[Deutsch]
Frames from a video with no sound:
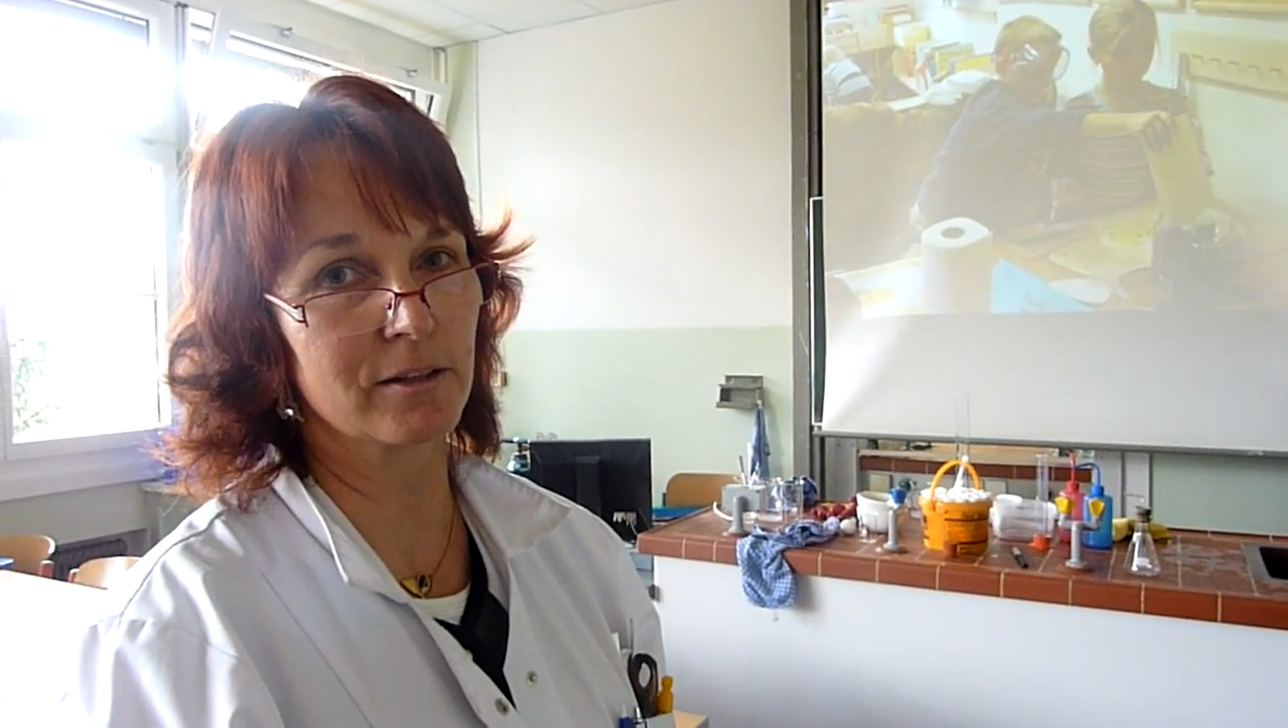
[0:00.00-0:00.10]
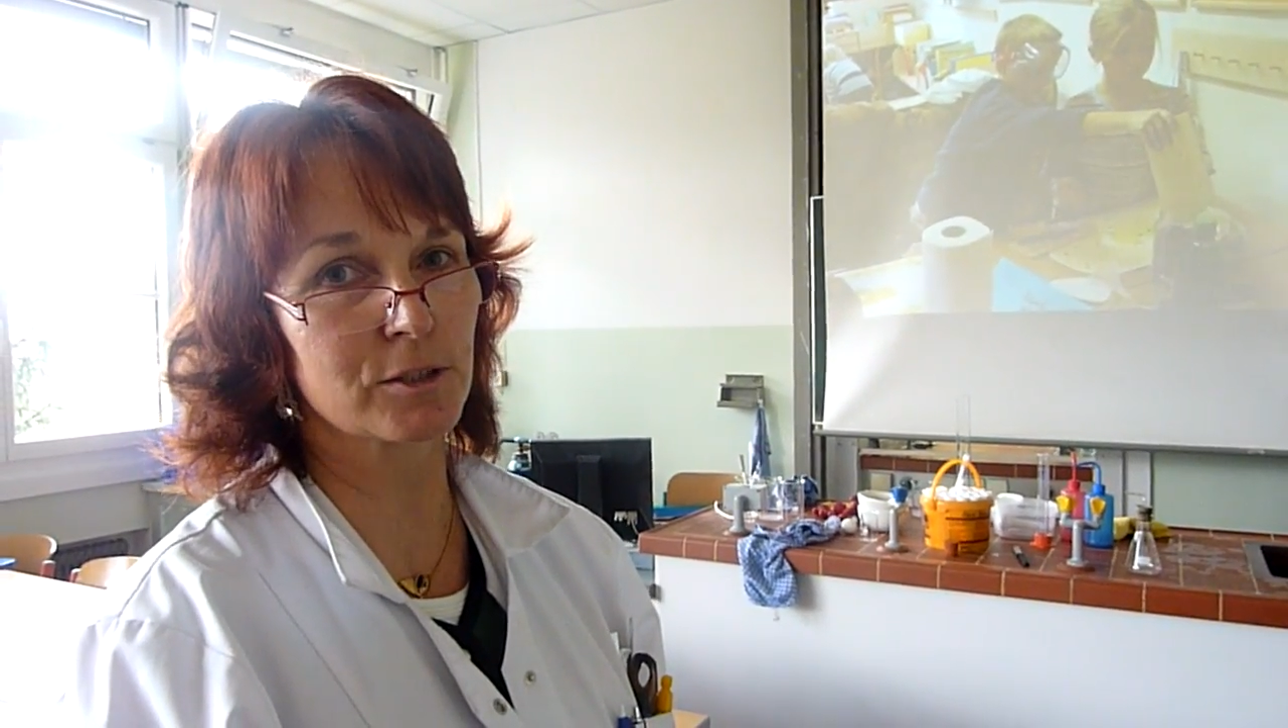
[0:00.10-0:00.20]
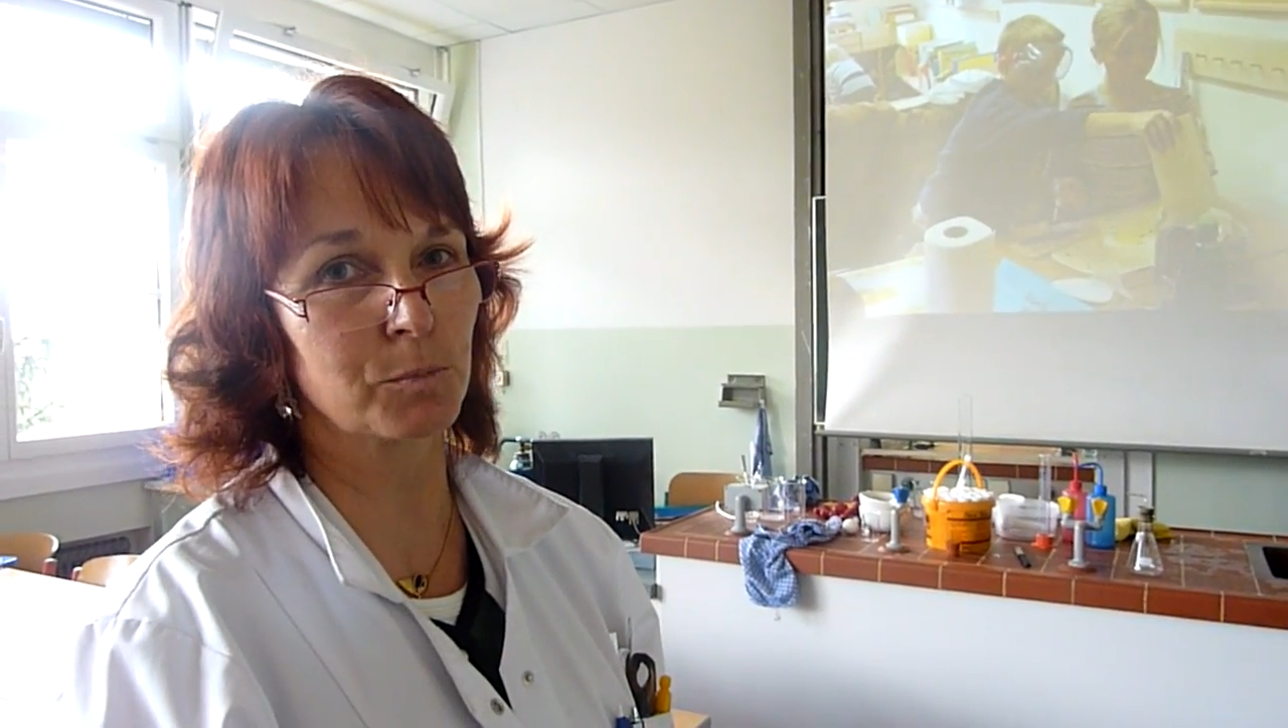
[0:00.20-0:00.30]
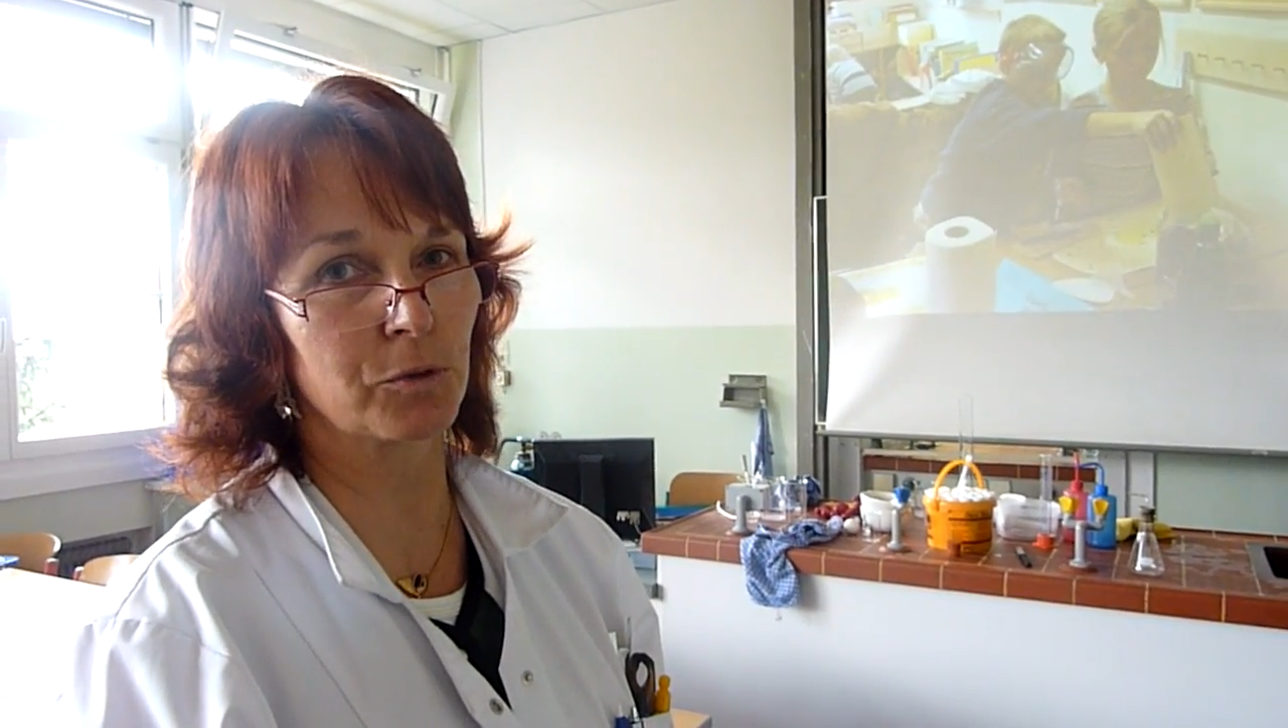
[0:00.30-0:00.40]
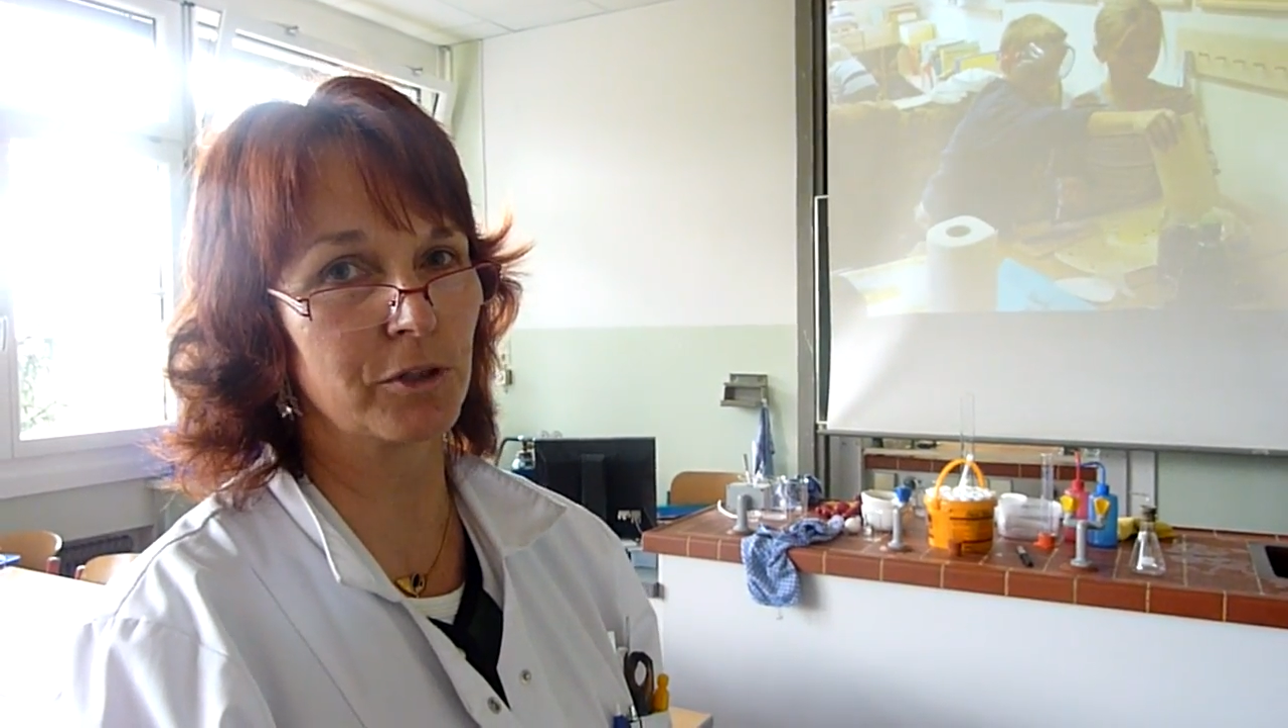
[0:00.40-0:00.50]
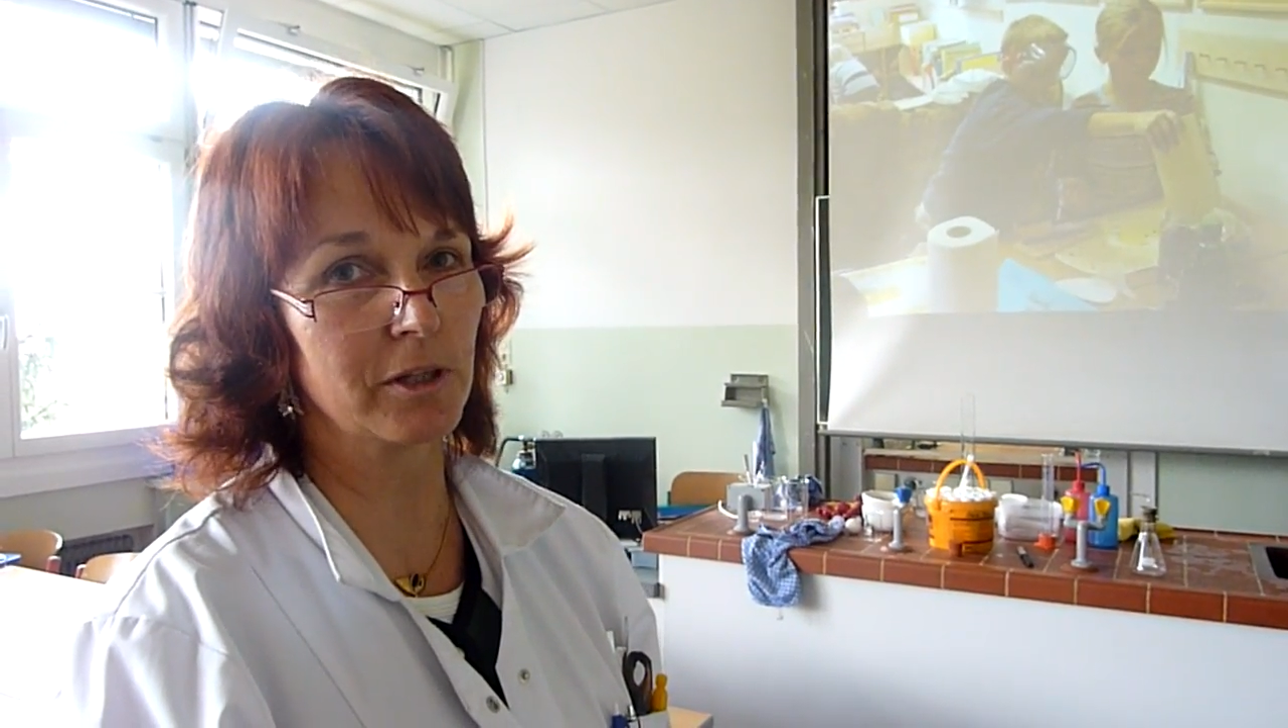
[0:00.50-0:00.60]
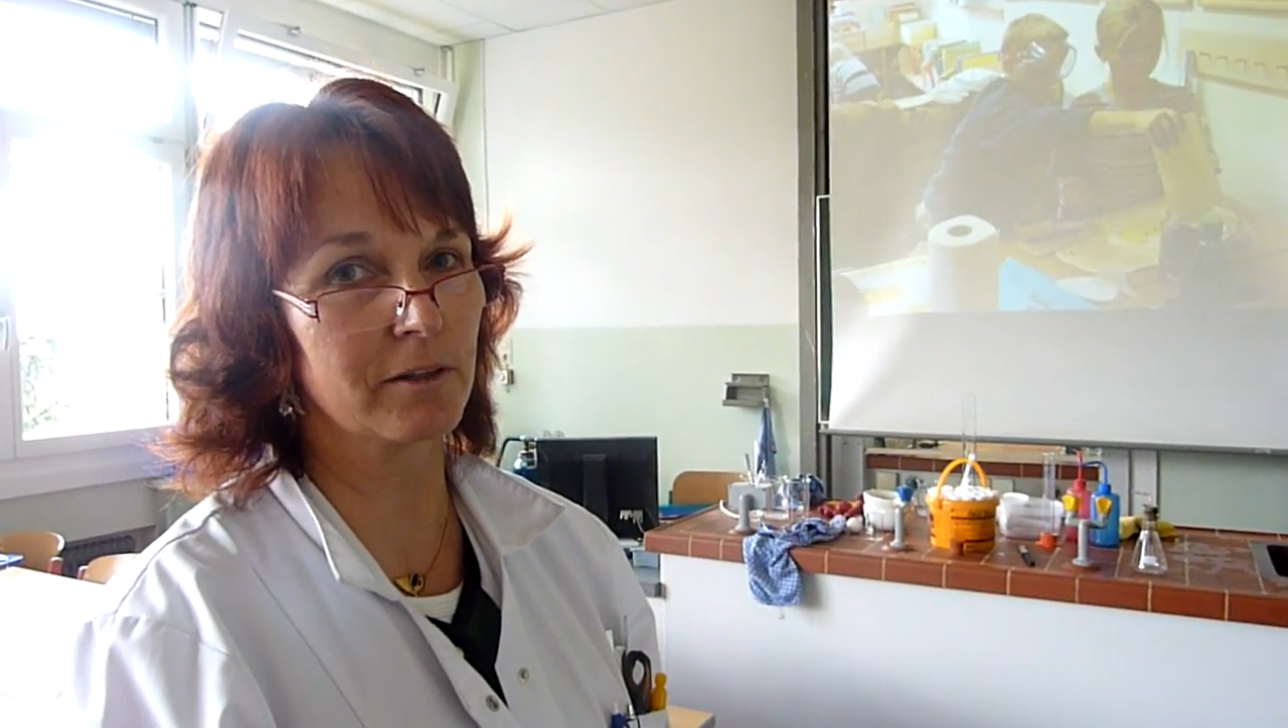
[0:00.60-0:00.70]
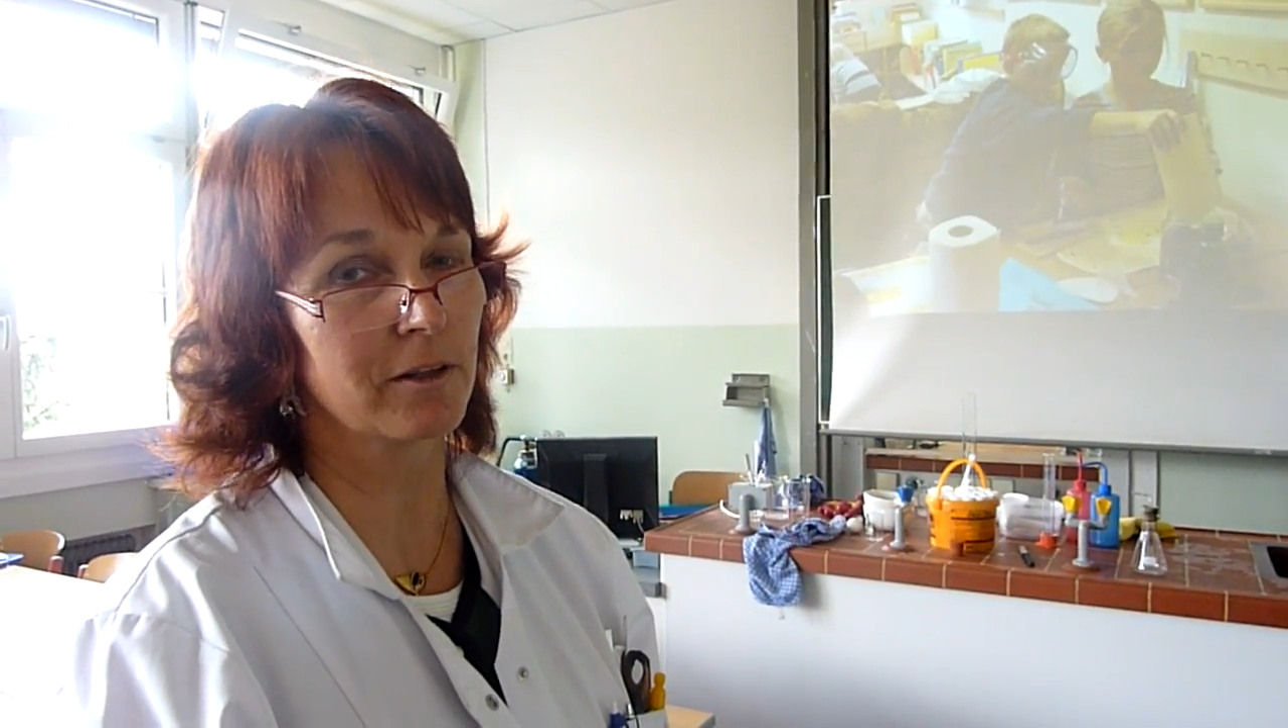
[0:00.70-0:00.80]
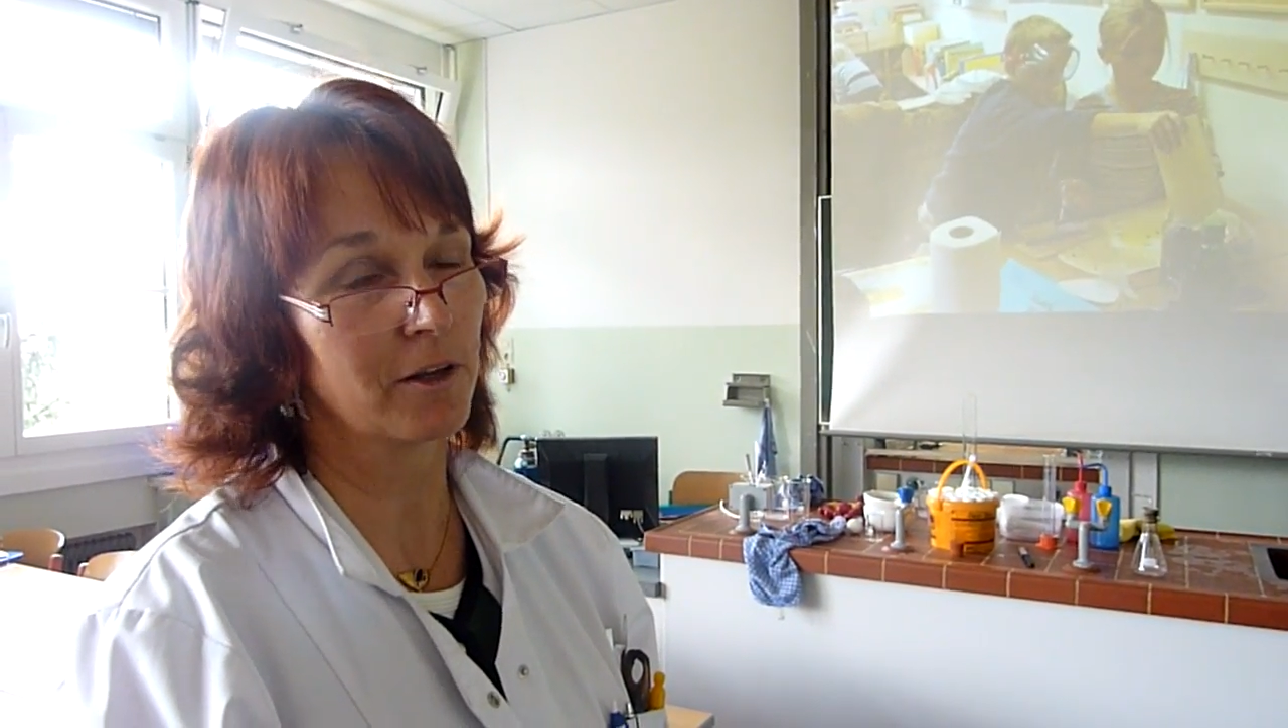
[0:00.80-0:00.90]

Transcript: explodiert.